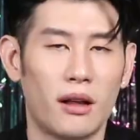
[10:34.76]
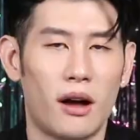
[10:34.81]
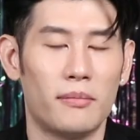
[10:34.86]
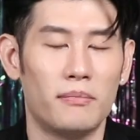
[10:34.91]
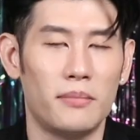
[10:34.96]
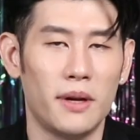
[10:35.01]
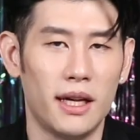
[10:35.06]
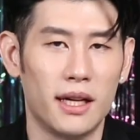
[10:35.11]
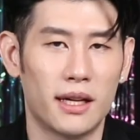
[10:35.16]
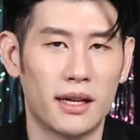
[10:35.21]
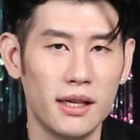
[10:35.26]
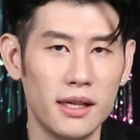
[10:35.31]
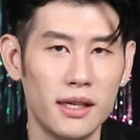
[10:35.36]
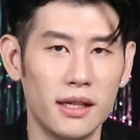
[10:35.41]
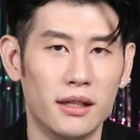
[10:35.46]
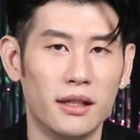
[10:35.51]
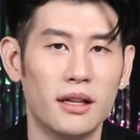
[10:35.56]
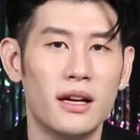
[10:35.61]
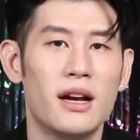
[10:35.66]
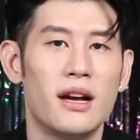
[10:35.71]
ตลอดปีครึ่ง
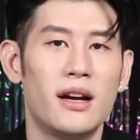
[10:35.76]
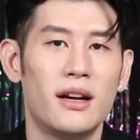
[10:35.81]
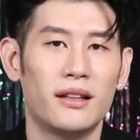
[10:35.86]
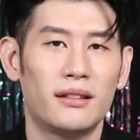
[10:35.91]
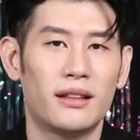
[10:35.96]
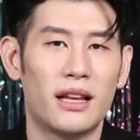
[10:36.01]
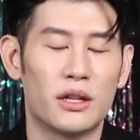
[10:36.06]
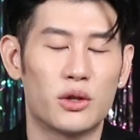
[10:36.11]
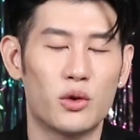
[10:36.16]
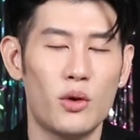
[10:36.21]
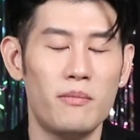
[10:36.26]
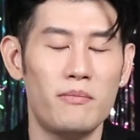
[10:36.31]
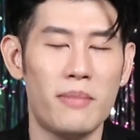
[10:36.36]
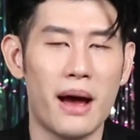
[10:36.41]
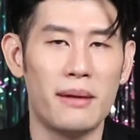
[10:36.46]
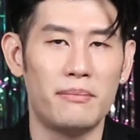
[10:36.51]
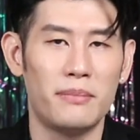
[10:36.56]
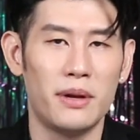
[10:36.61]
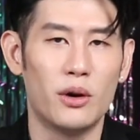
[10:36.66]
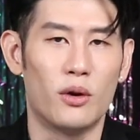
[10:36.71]
แต่ช่วงป
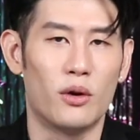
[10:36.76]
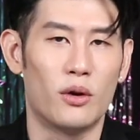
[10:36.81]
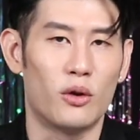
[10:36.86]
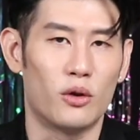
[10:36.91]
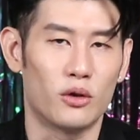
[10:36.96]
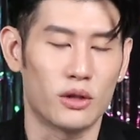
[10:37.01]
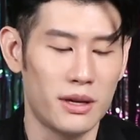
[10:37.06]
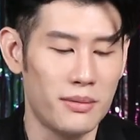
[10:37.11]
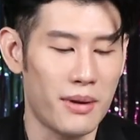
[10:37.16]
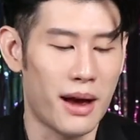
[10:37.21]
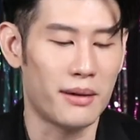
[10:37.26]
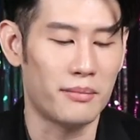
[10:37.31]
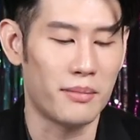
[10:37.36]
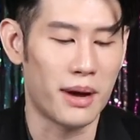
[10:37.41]
ลายปี66ที่ผ่าน